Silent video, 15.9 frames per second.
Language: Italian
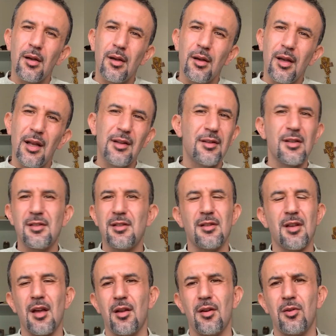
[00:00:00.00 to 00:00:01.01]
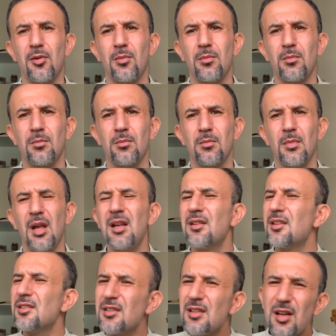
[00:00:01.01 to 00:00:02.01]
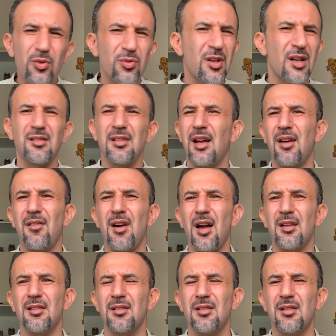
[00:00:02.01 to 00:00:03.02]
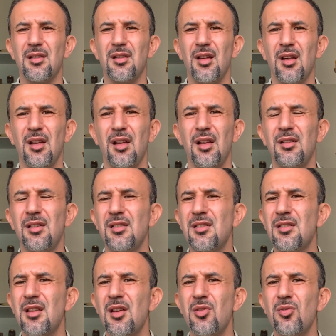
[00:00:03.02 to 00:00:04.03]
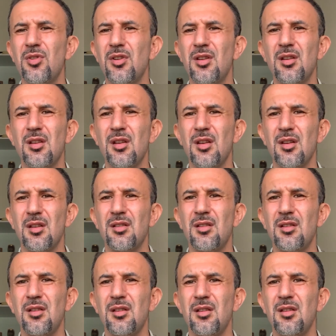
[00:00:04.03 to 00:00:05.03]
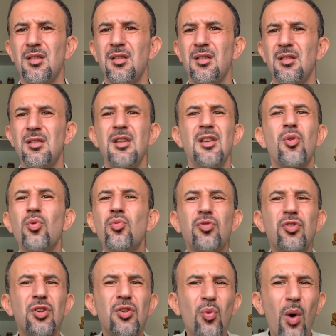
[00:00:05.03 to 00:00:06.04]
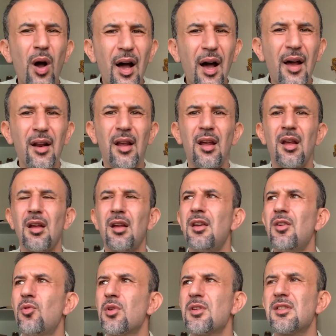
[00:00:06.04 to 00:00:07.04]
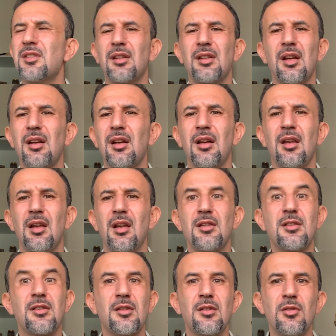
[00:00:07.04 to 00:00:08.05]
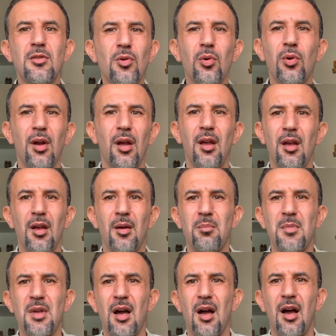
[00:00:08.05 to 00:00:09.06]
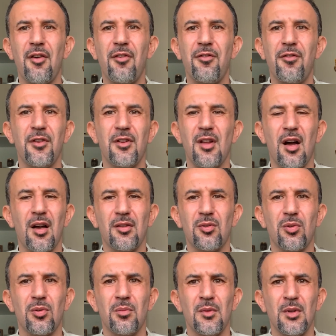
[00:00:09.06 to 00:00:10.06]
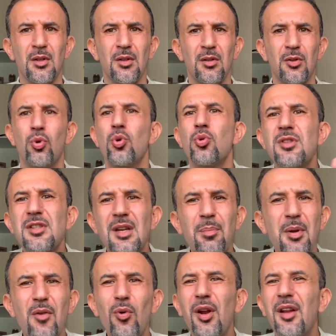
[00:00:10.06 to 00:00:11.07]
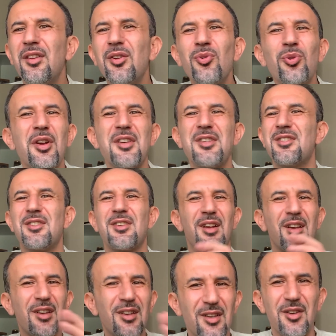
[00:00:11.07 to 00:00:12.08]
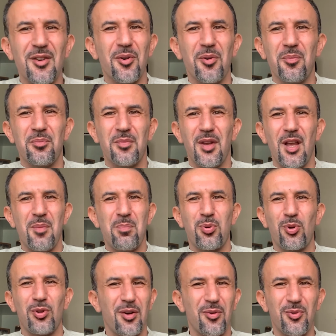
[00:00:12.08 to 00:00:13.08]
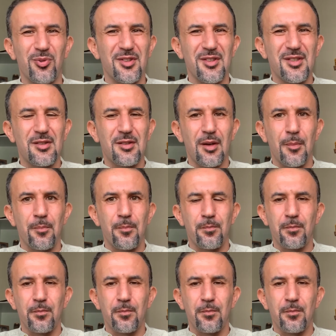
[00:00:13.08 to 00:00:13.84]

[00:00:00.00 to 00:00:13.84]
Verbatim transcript: il desiderio, il desiderio di andare avanti, il desiderio di, di, di, continuare in questa terra che il Signore mi ha affidato, consapevole di non essere io il protagonista.